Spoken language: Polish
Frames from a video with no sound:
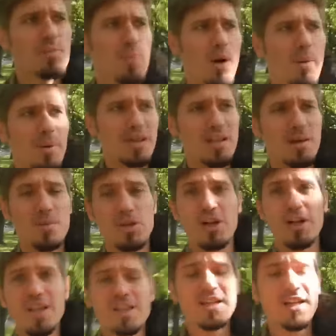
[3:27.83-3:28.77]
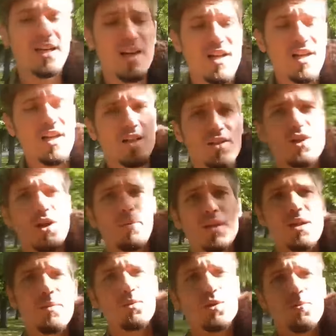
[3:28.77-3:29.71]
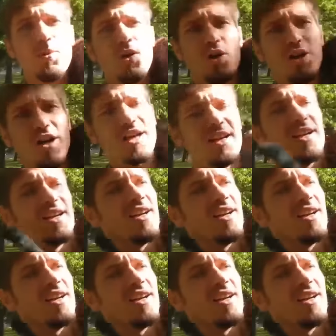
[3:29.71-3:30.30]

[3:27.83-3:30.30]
pułapek na myszy, tylko będę mógł spokojnie,